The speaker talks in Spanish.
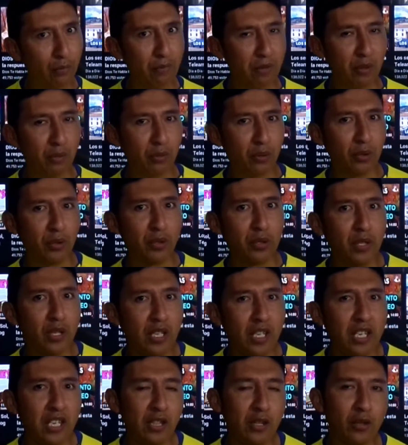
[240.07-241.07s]
minutos.
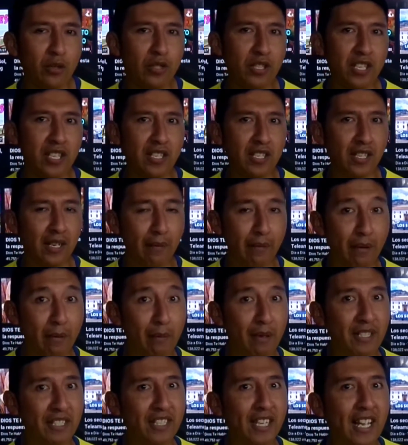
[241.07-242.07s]
Entonces grabé
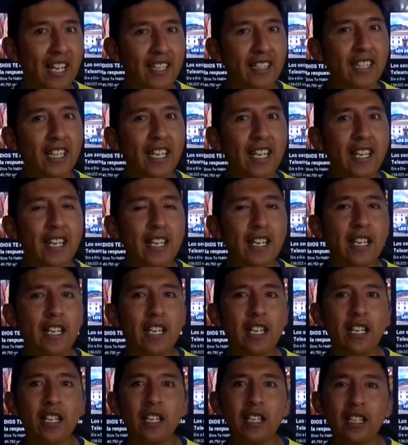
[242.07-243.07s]
bastante.
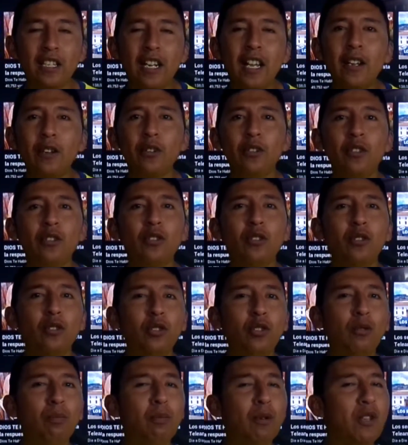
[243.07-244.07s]
Claro, no,
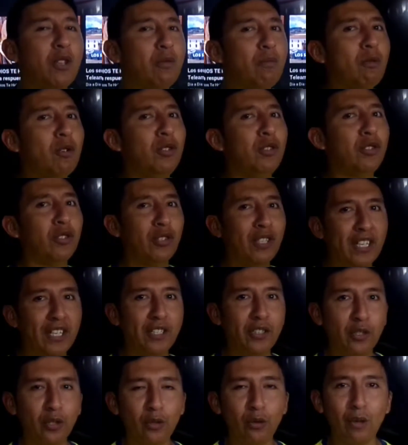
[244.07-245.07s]
no puedo
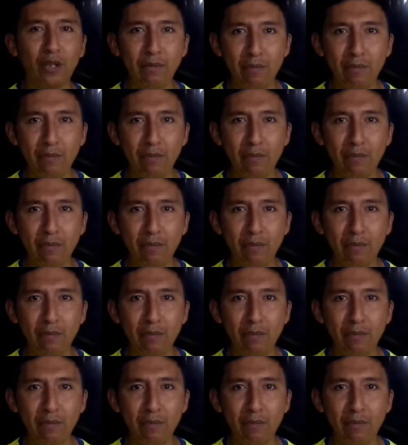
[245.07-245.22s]
montonar todo ahí